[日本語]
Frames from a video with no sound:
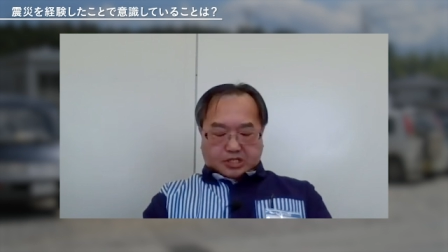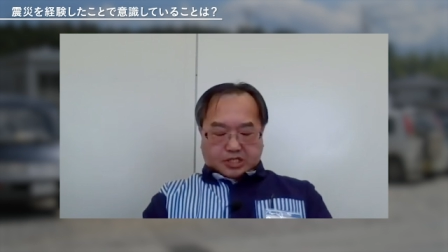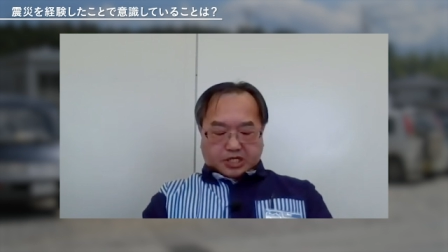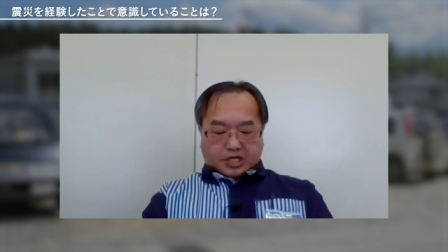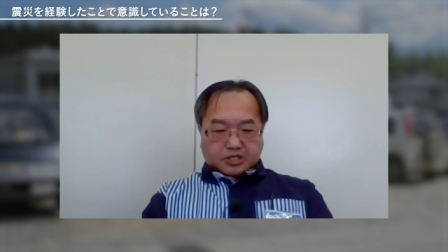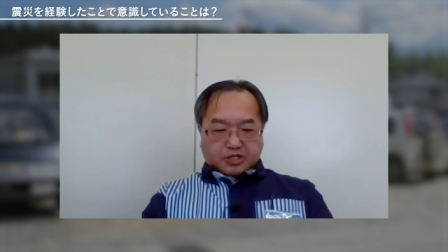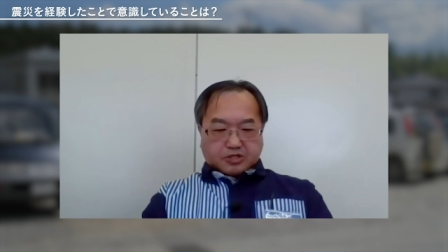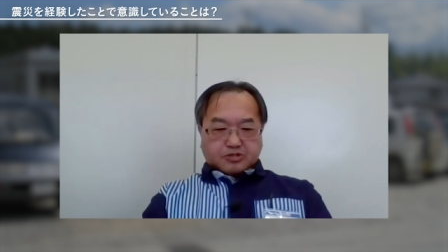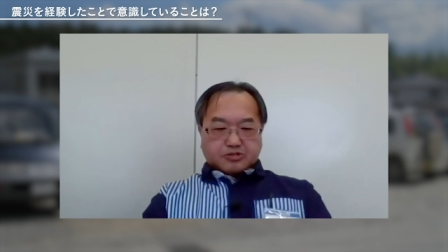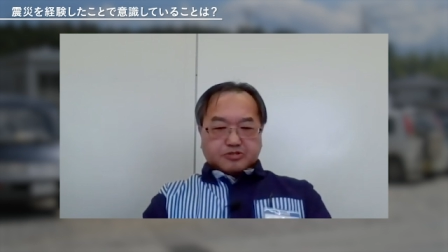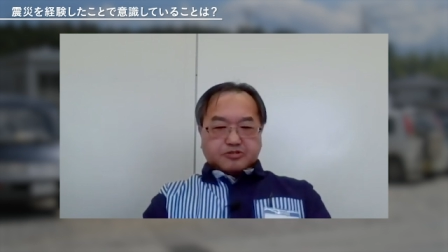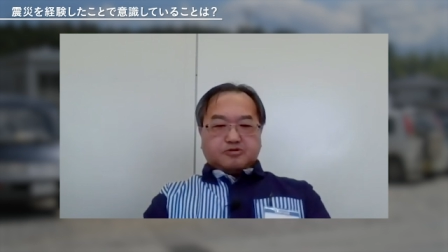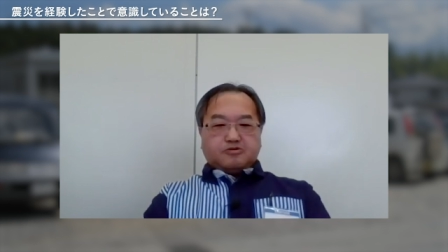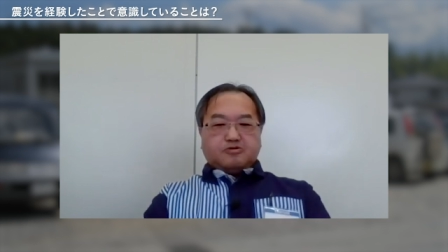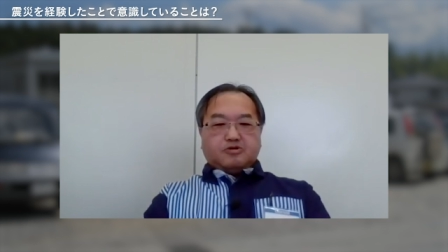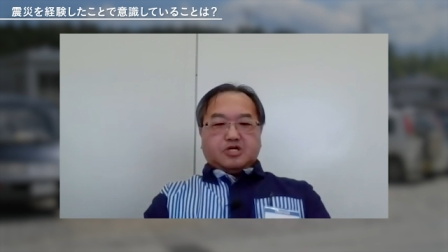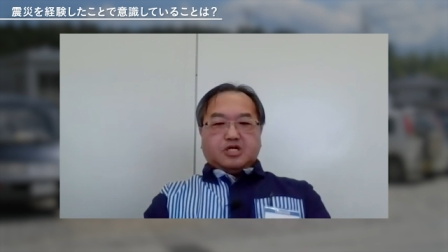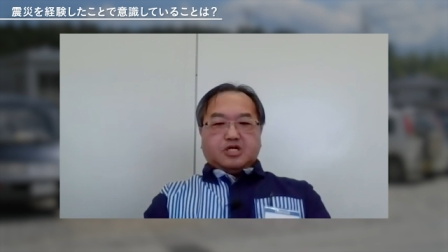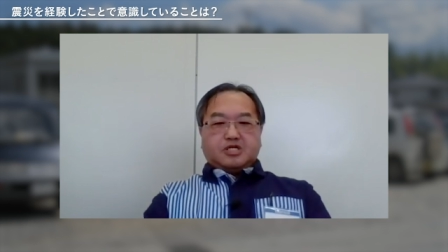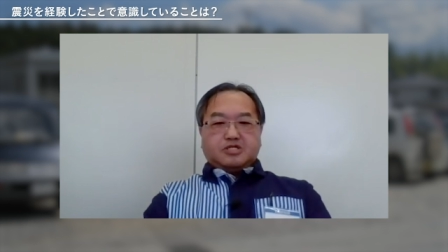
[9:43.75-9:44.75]
結局の
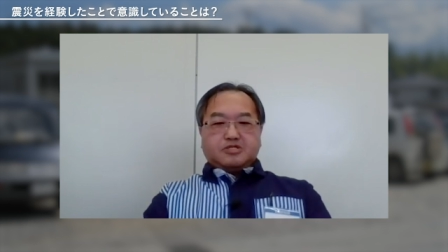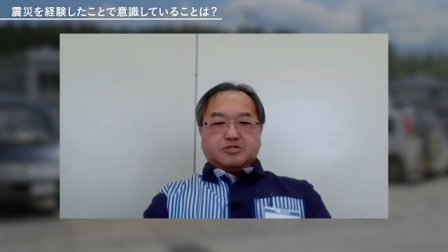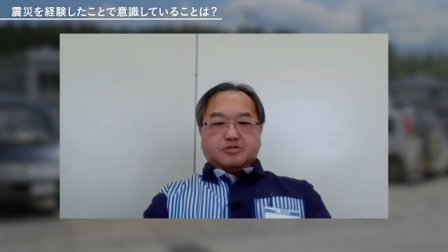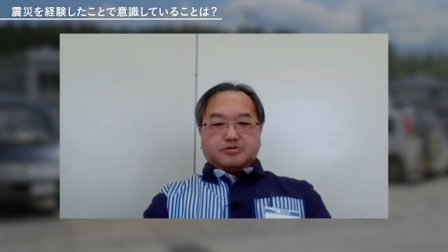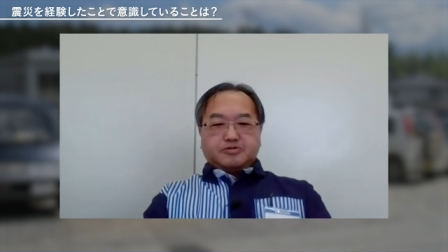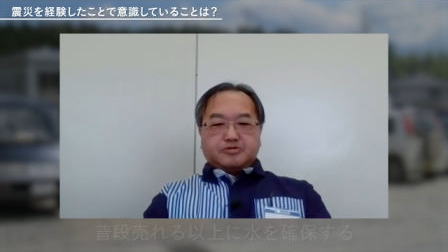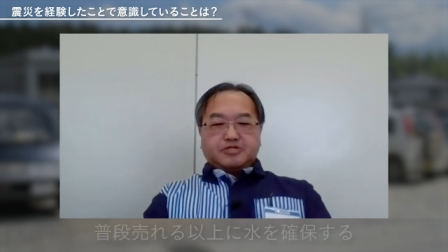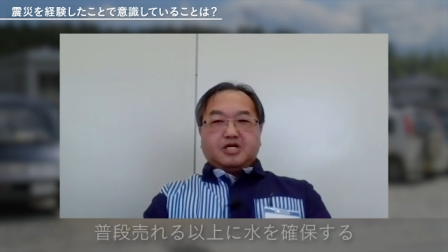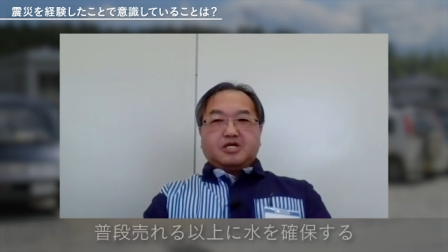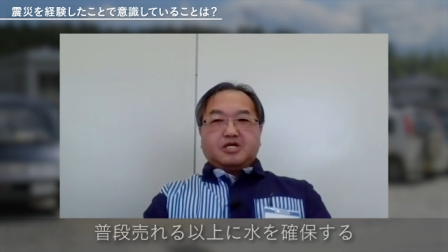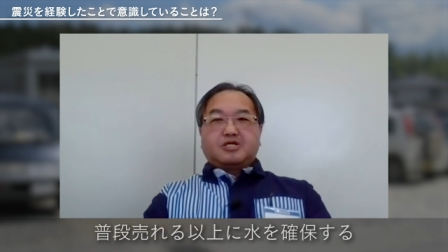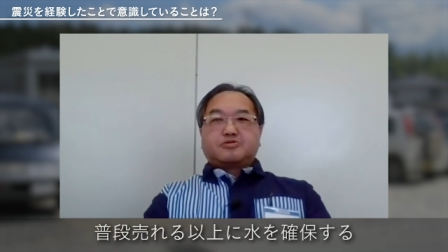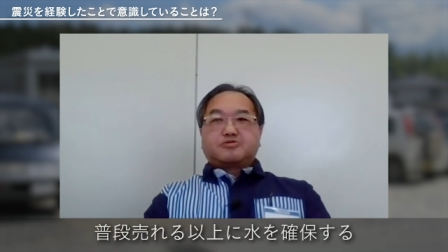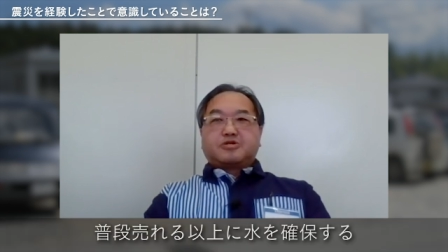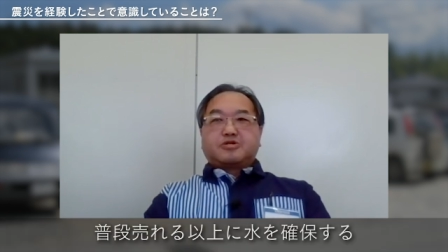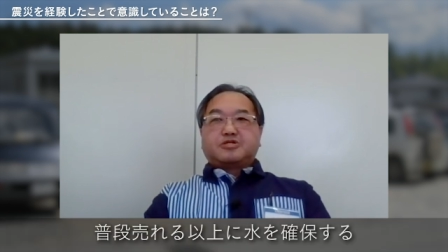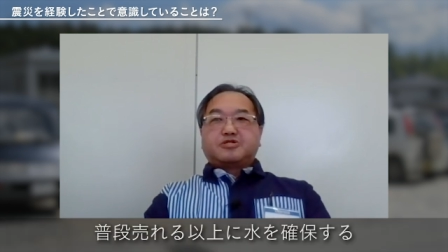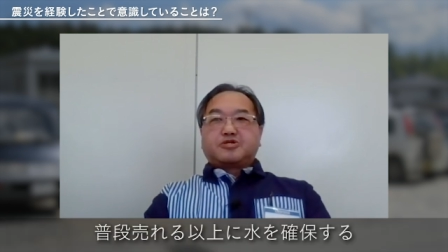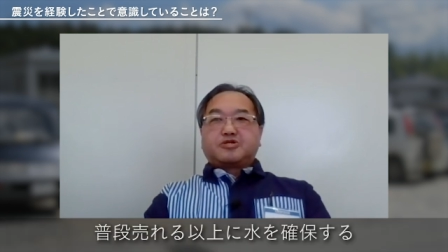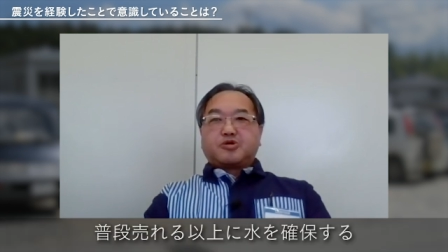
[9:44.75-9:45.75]
とこは普段
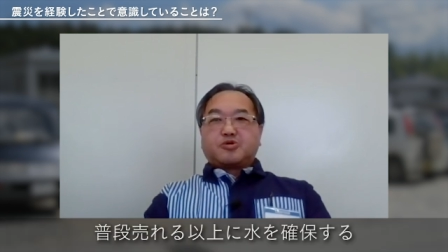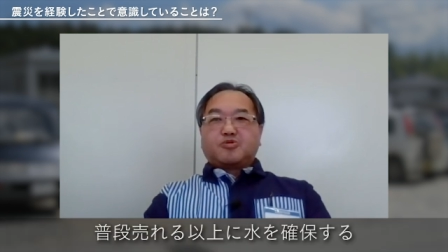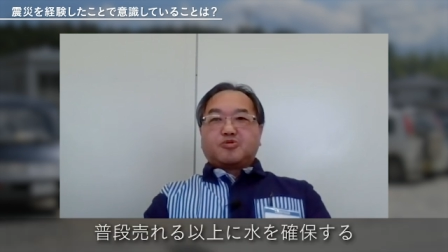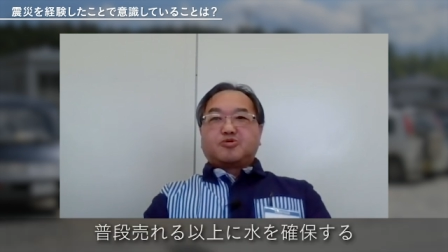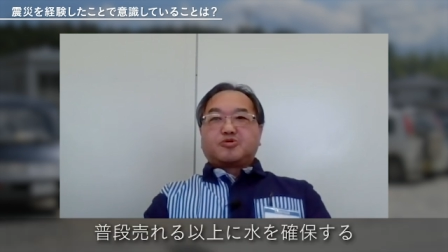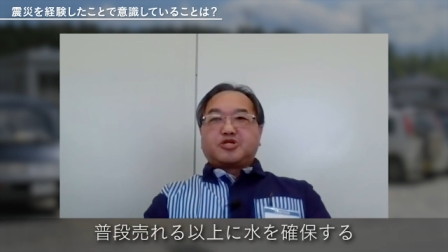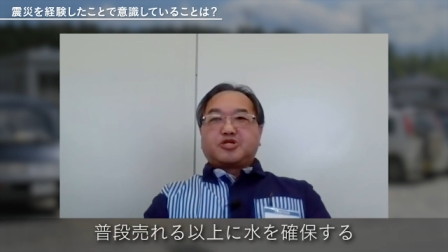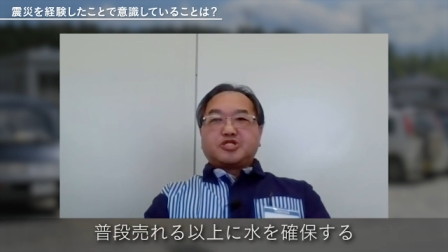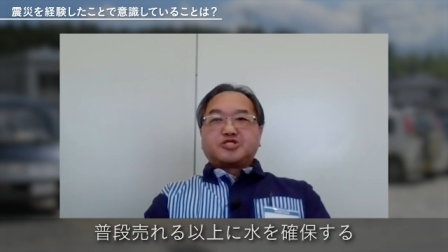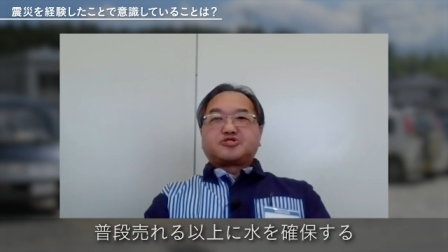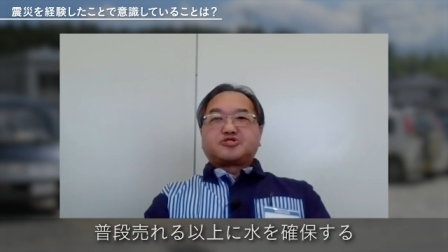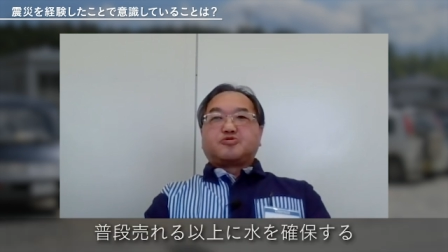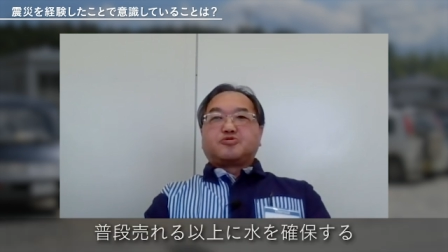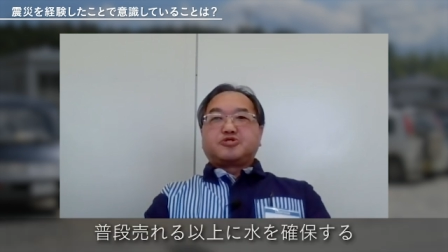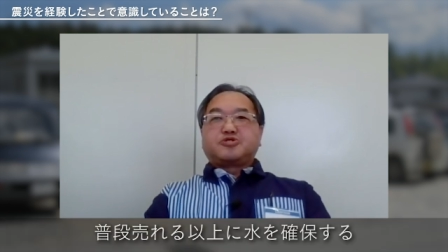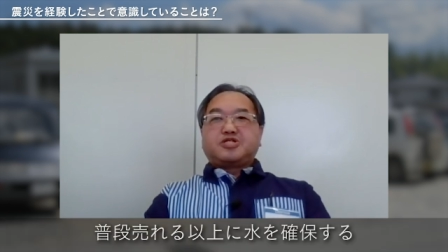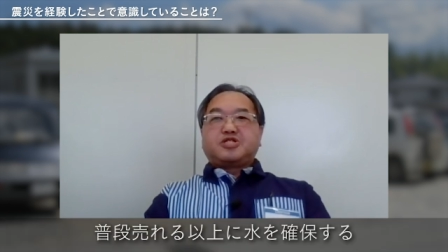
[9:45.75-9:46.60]
売れる量以上